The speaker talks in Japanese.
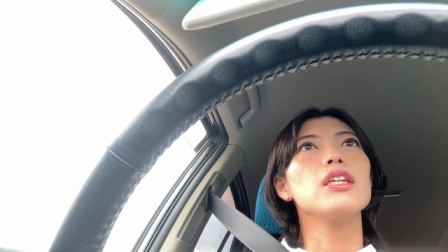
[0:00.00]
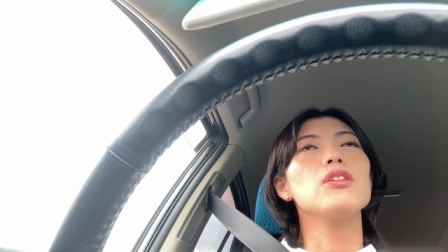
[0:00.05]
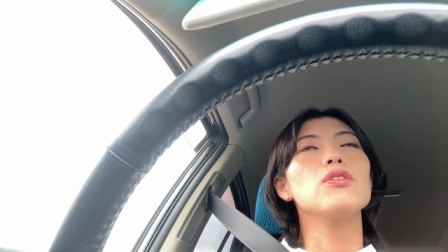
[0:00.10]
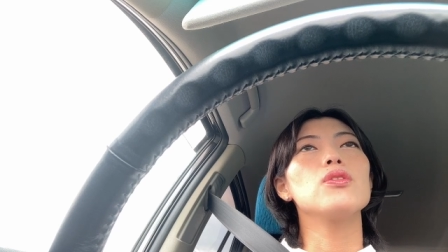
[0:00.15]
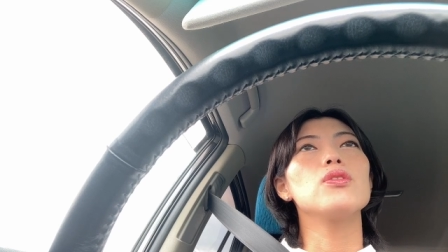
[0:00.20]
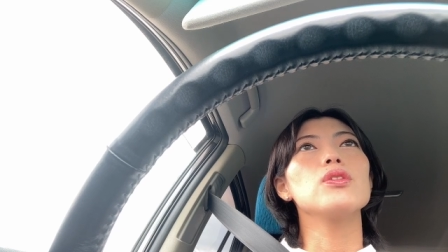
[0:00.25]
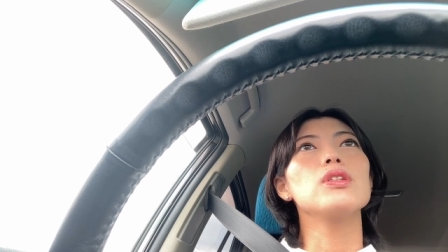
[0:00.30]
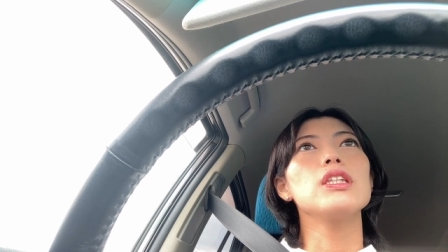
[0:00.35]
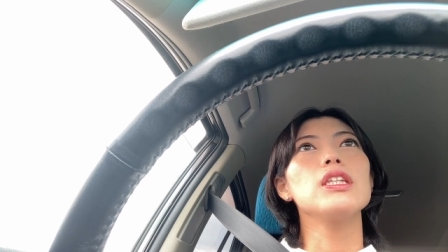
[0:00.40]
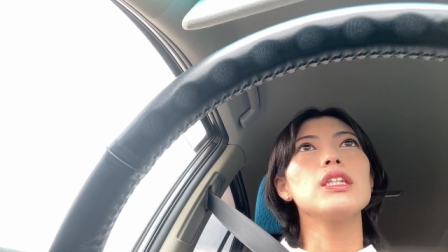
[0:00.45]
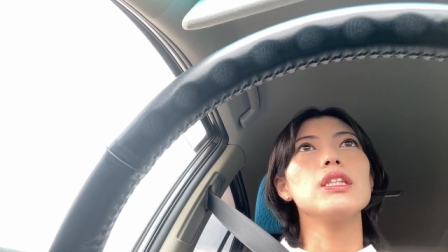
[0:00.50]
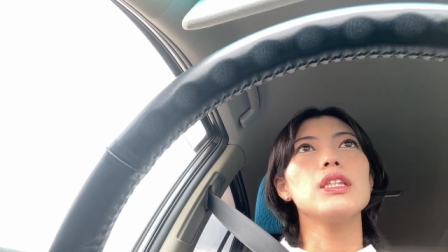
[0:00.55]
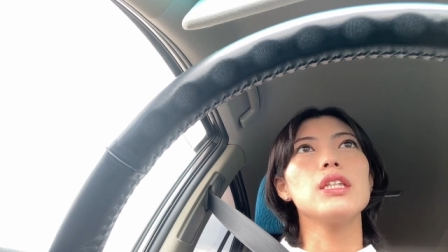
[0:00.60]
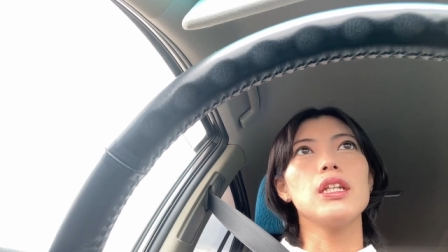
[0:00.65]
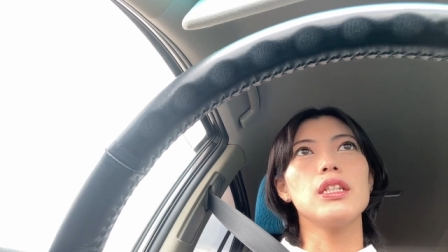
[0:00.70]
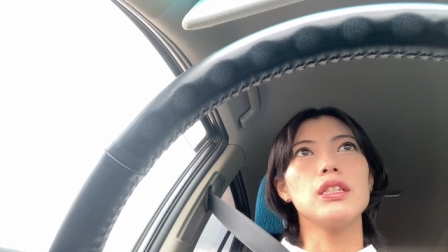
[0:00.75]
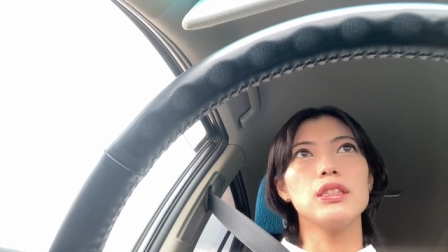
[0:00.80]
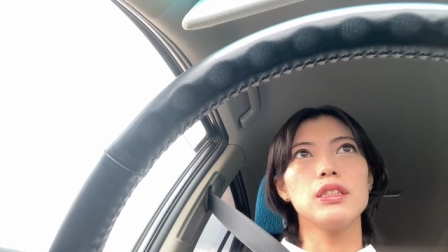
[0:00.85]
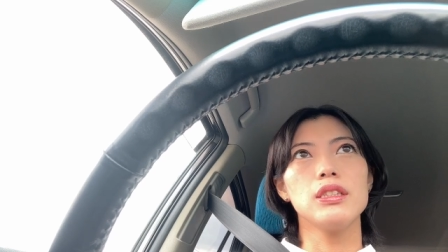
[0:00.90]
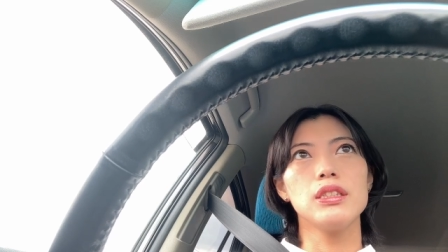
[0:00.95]
容を聞いた
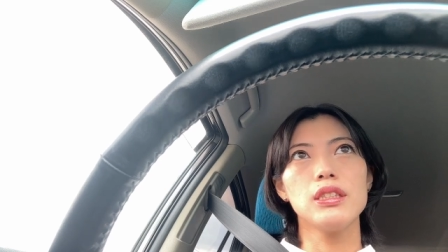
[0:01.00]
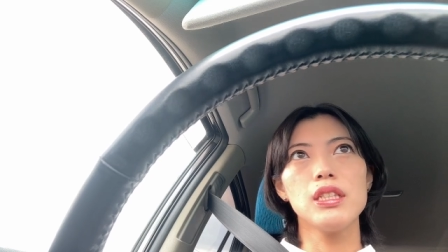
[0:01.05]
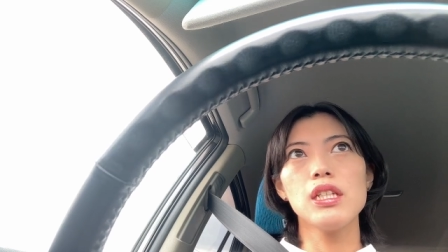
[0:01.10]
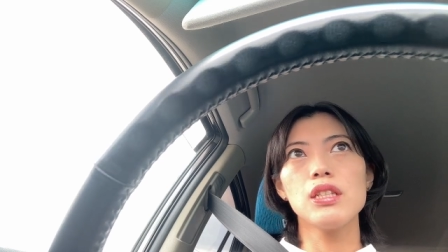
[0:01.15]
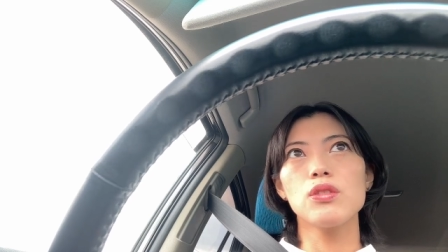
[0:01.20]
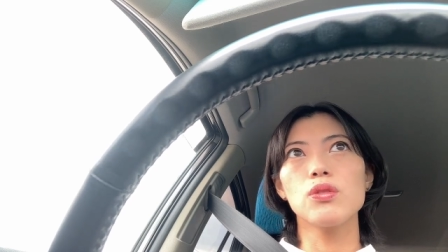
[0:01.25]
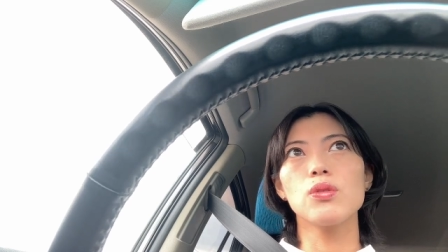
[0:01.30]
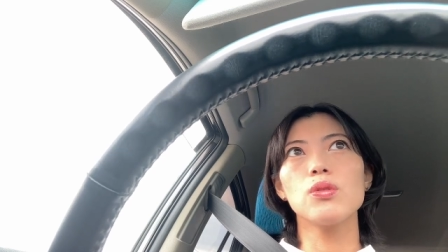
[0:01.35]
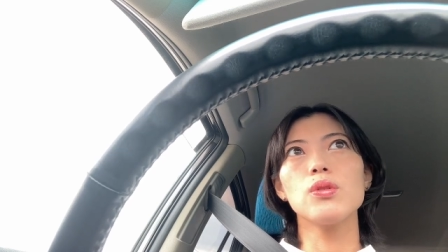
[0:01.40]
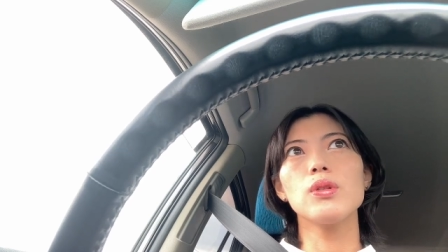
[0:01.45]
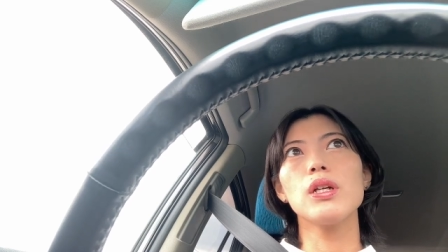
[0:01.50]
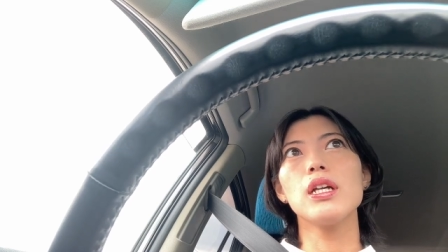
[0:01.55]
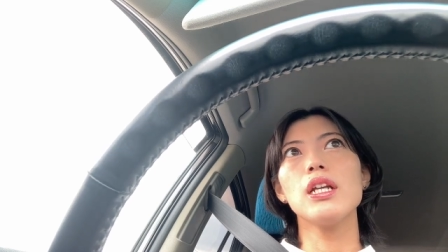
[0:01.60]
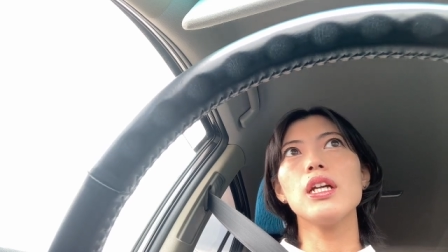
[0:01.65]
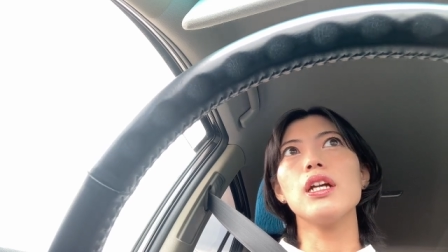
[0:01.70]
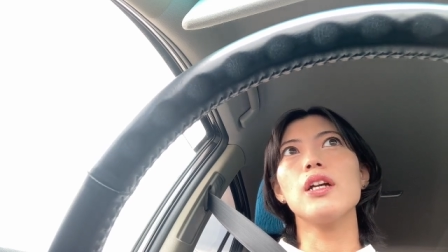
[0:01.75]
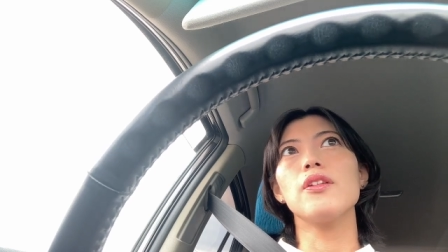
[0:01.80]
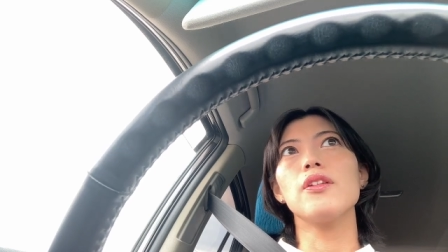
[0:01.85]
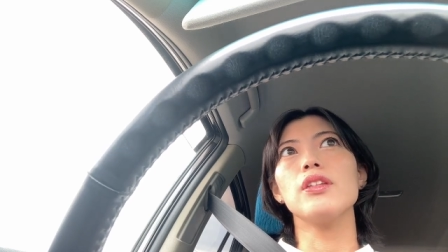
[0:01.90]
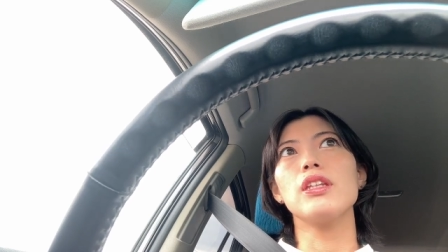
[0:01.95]
りしてそこか
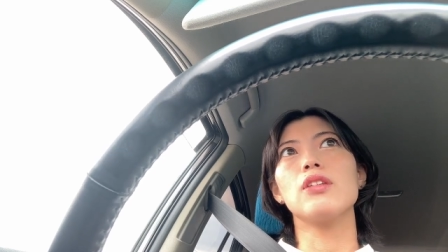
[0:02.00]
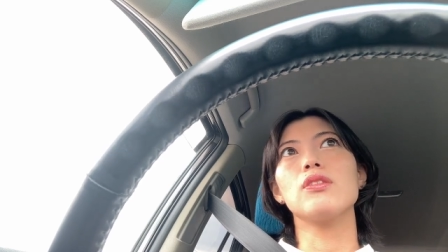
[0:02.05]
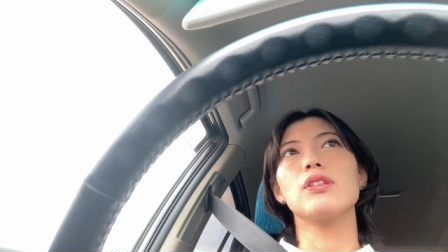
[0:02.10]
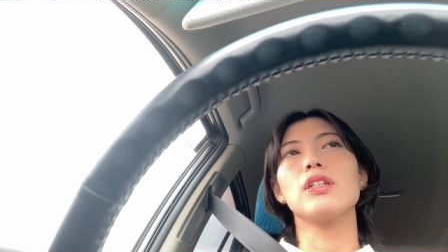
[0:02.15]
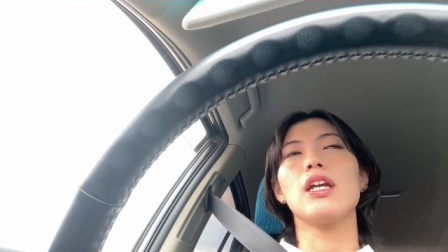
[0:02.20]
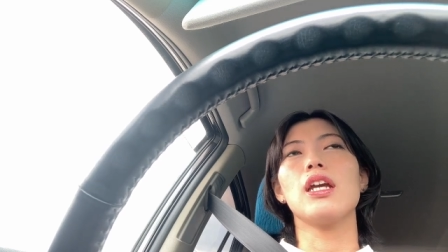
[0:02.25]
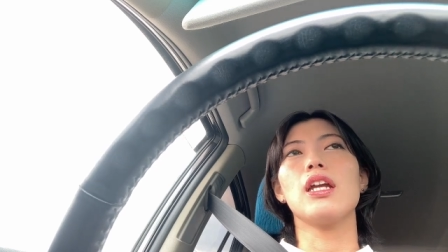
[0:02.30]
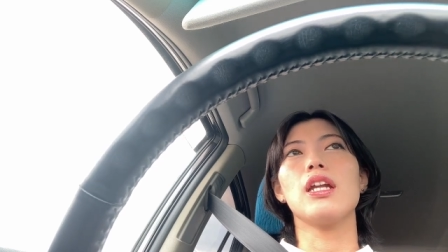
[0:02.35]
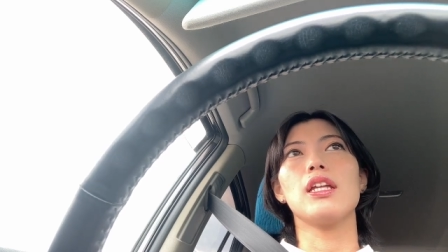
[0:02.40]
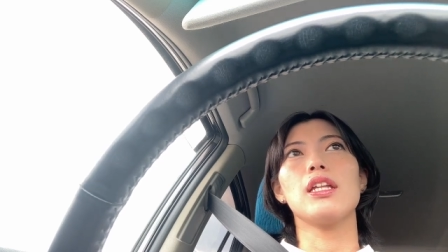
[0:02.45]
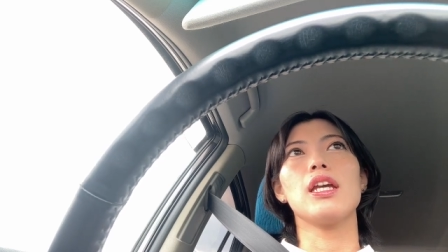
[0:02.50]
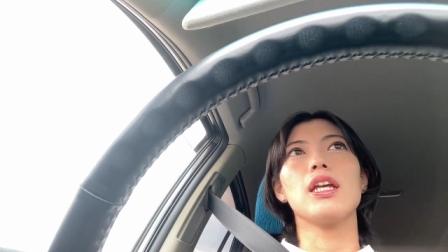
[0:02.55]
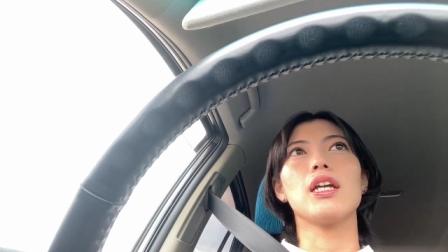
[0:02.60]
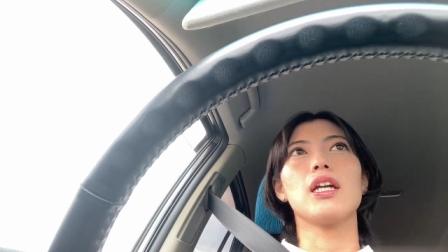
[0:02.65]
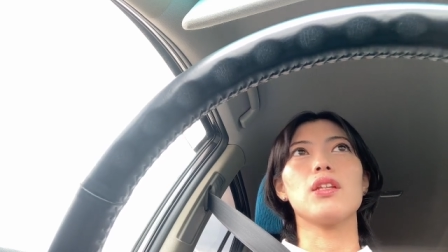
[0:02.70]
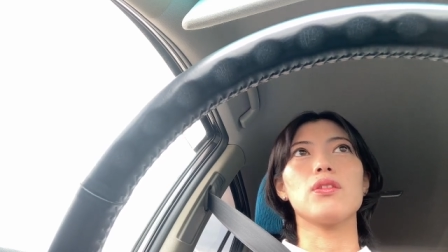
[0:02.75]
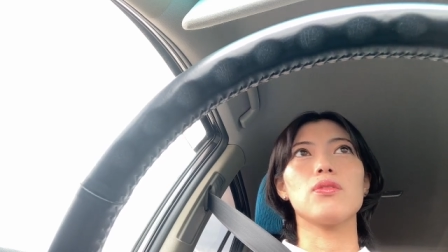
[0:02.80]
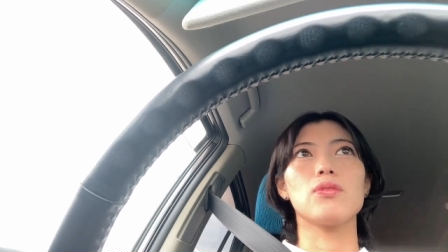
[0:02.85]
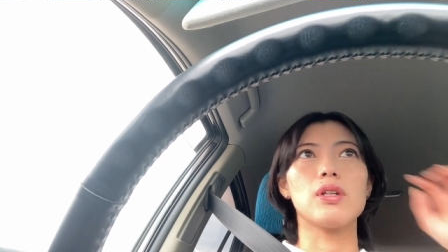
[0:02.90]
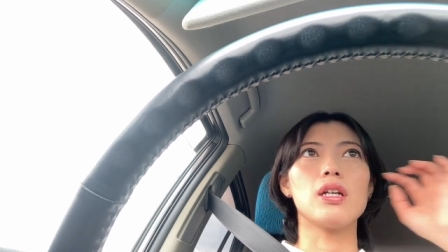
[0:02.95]
らやるかやらない
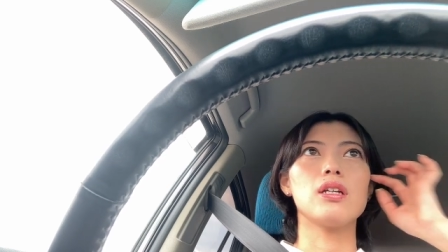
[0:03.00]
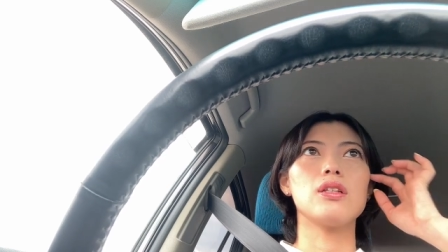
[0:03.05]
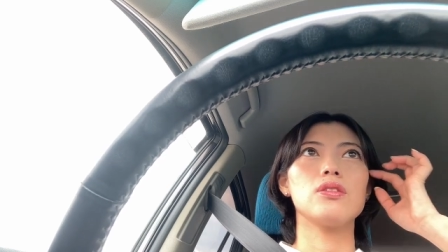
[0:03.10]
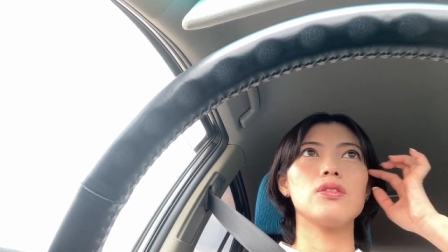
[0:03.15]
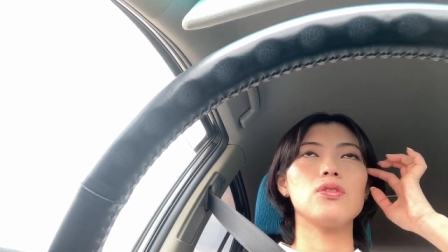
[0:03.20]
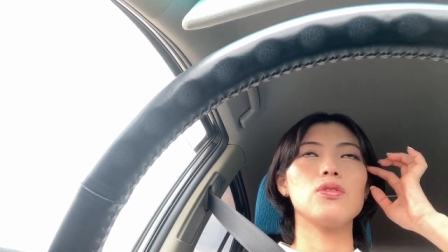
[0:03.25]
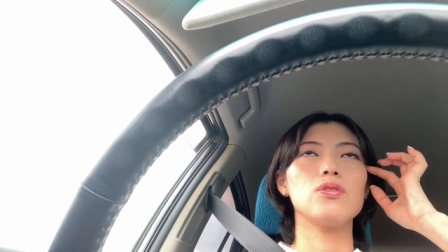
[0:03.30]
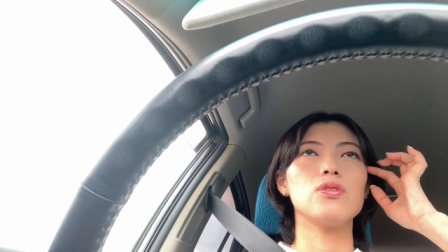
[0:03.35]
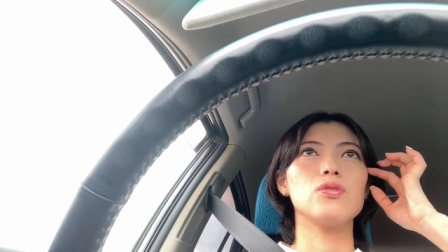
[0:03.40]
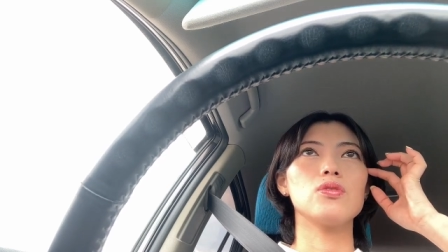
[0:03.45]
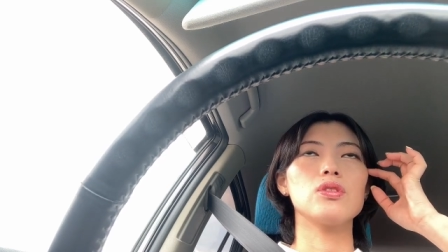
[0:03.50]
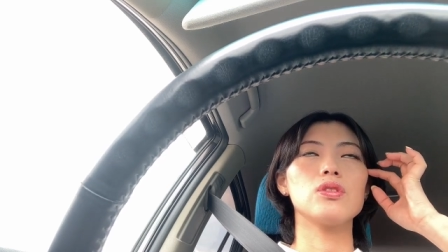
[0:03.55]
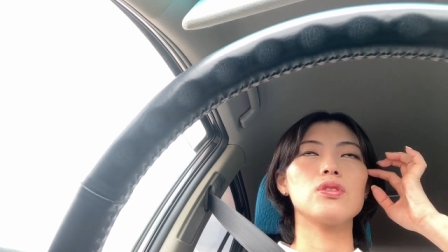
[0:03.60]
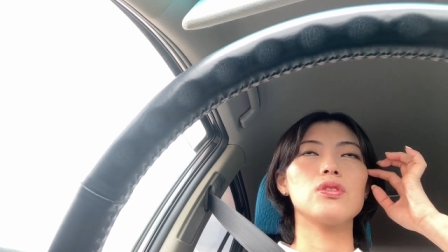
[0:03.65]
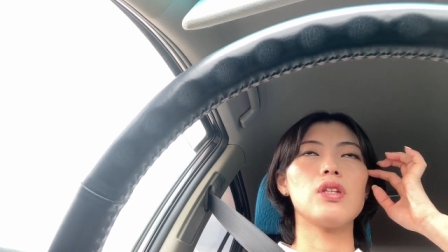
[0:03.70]
かとかそういうのを